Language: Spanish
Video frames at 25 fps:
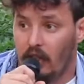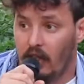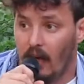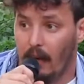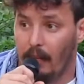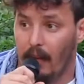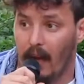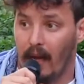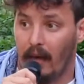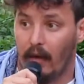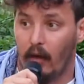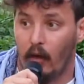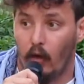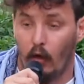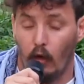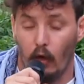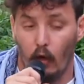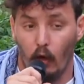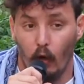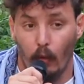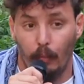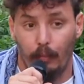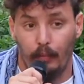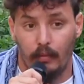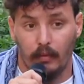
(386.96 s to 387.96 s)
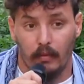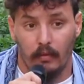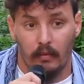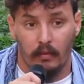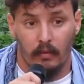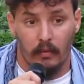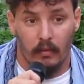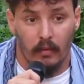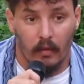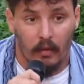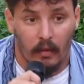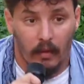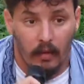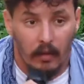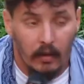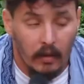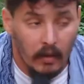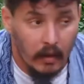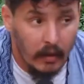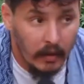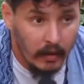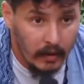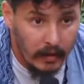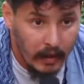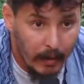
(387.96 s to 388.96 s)
llama Club
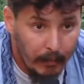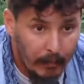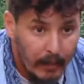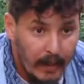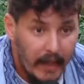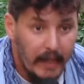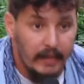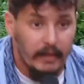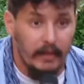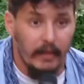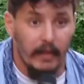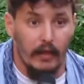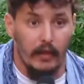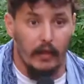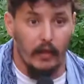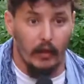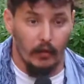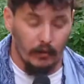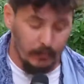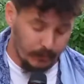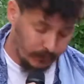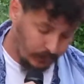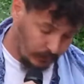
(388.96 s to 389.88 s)
y es para Tilio.